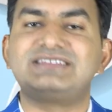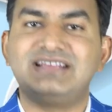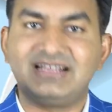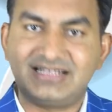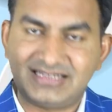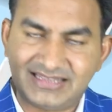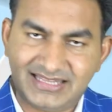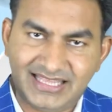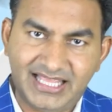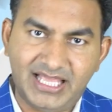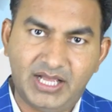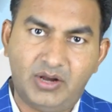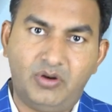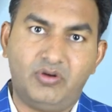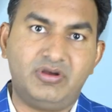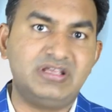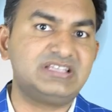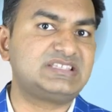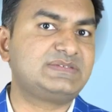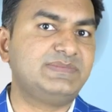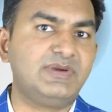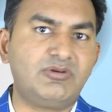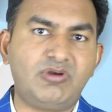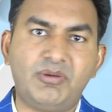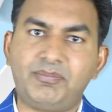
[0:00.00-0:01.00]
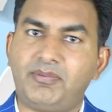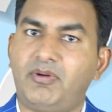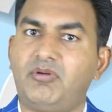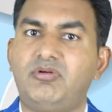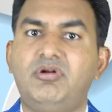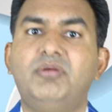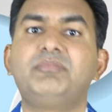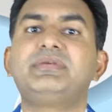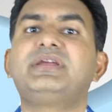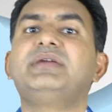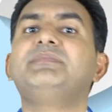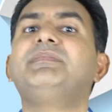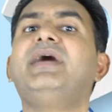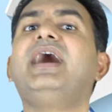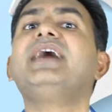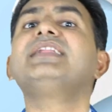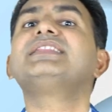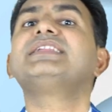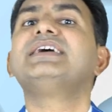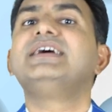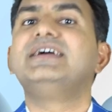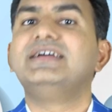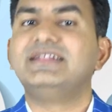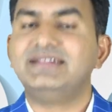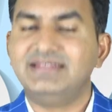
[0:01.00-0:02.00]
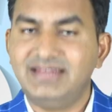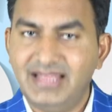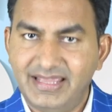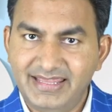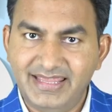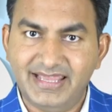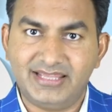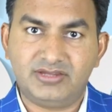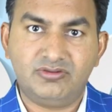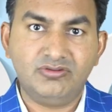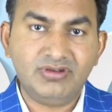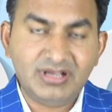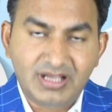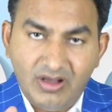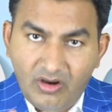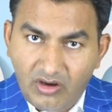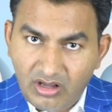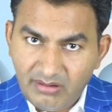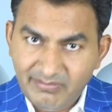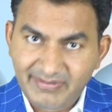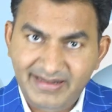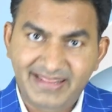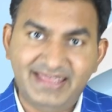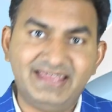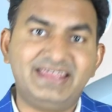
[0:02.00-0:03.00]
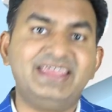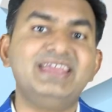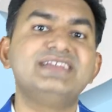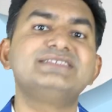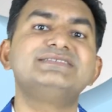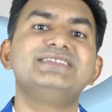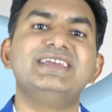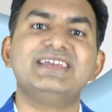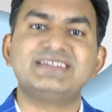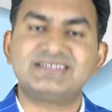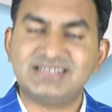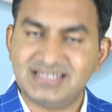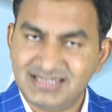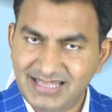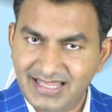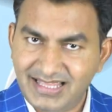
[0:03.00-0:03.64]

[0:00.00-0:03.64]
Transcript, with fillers: सकते हो इसमें कोई प्रॉब्लम की बात नहीं है क्योंकि गवर्नमेंट एक ही जीएसटी